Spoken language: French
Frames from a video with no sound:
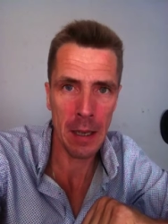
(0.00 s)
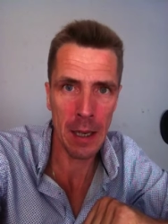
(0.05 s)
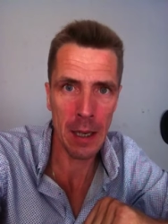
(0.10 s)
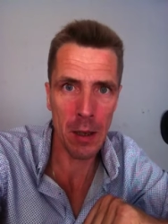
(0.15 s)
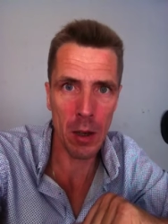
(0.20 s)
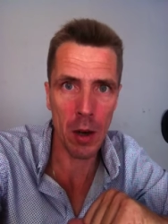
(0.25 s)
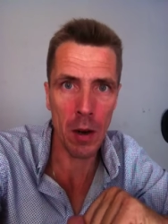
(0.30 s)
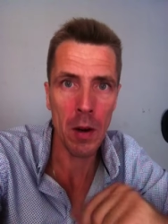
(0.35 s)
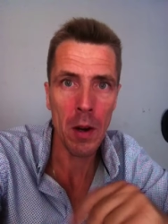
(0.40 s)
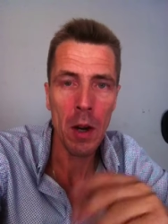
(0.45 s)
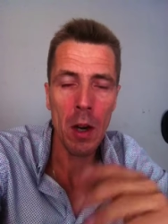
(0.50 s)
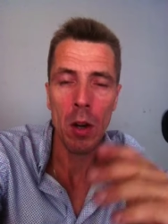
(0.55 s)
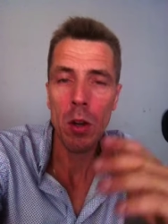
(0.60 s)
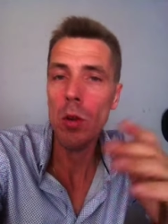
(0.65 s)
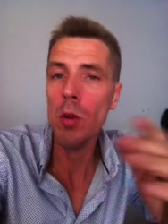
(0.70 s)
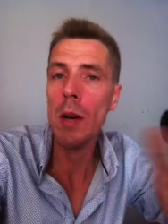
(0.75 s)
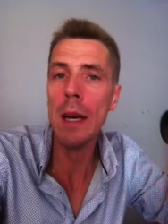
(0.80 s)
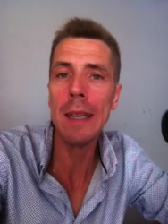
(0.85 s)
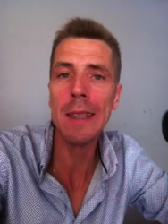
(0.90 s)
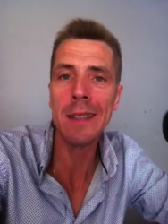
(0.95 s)
Alors,
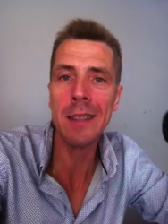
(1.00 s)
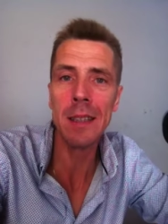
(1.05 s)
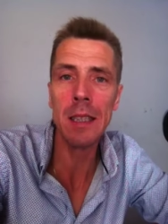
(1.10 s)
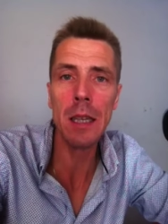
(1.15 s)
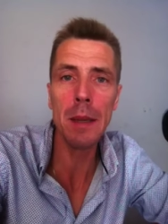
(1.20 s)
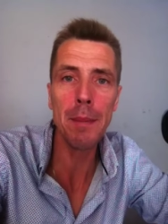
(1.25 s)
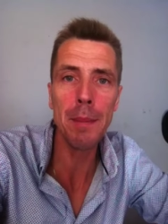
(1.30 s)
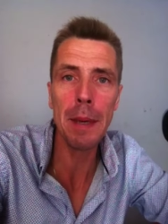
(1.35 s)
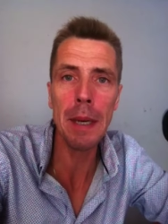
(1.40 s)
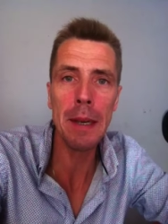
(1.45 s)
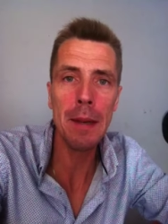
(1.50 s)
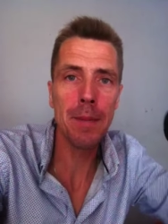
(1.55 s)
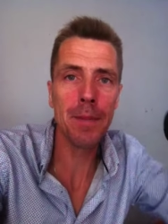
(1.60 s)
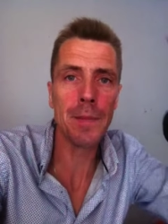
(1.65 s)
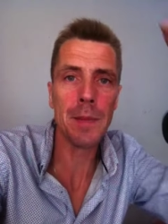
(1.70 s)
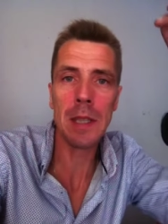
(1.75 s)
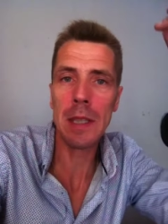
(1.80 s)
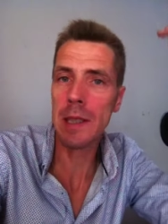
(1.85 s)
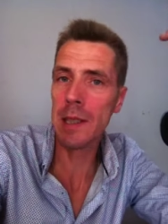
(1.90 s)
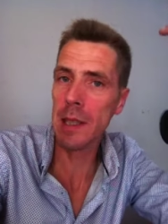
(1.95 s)
le SCP,
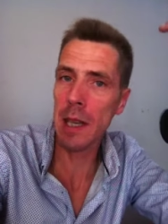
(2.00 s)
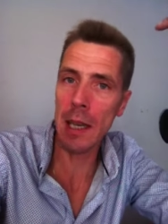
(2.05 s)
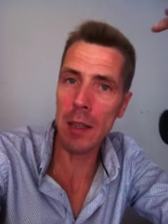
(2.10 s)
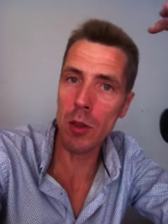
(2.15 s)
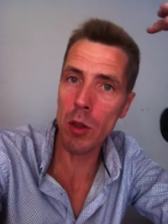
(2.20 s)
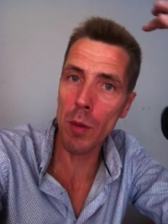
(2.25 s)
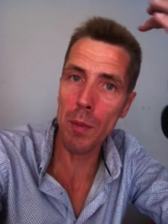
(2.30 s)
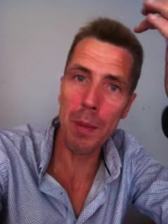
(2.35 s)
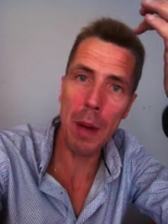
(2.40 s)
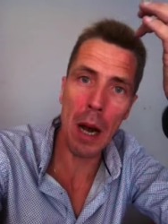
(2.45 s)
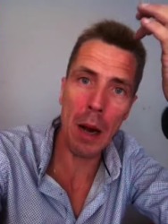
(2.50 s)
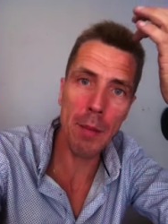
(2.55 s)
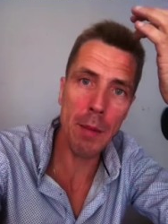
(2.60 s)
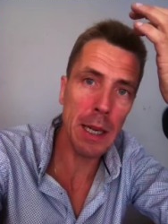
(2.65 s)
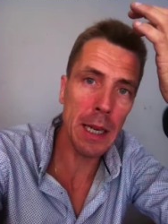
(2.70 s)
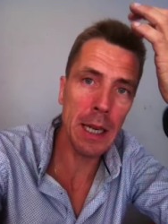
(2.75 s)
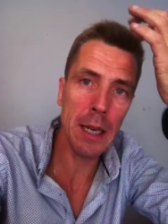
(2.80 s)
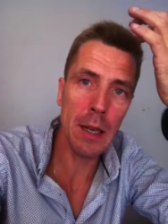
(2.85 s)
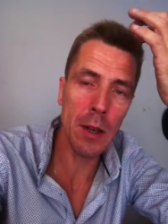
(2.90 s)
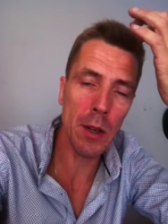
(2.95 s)
ça te
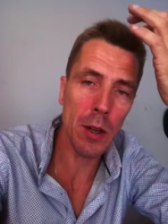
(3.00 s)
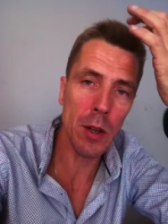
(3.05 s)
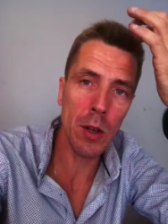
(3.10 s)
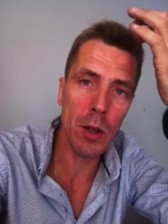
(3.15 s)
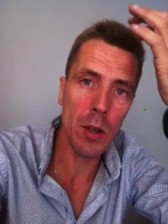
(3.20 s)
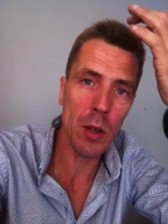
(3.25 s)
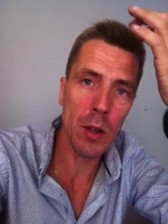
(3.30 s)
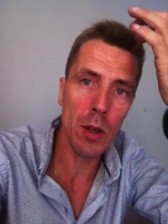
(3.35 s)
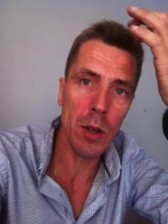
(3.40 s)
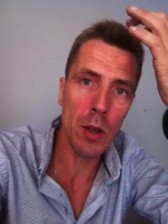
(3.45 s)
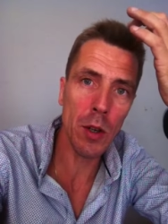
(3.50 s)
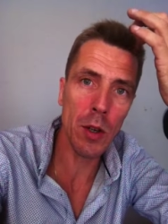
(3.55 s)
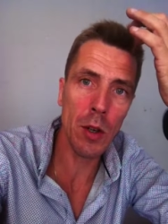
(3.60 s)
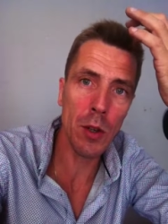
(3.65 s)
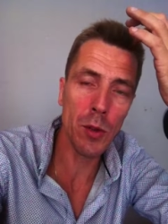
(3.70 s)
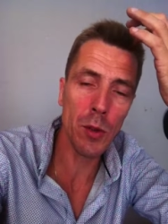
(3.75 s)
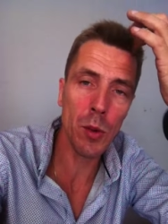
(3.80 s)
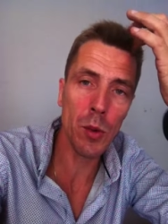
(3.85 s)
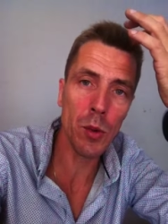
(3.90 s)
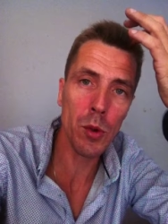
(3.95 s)
permet
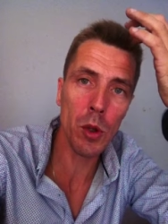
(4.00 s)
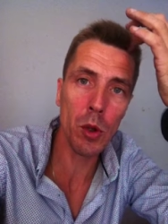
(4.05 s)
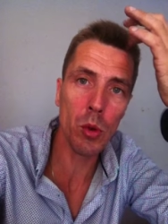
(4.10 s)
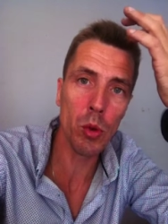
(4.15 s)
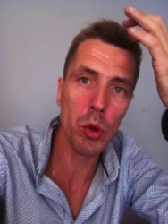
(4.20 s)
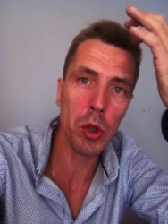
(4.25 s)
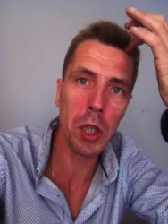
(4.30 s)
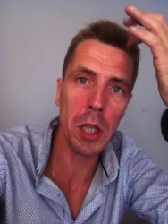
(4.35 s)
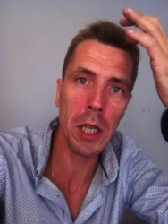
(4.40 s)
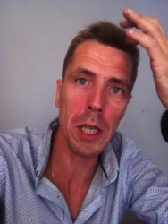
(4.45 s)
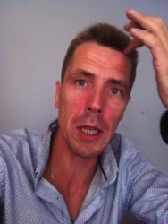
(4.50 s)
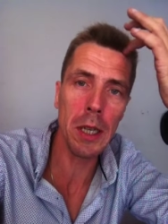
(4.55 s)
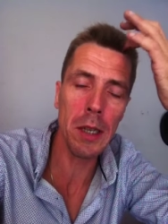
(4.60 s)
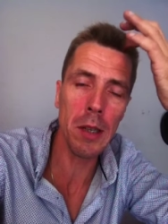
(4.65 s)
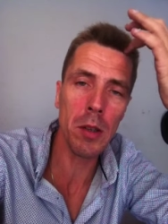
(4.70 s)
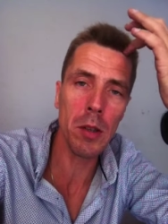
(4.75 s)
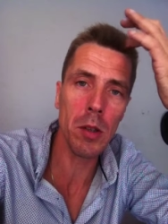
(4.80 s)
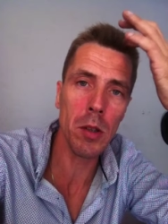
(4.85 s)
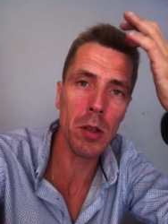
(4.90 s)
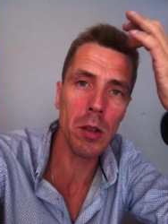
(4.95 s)
donc de toucher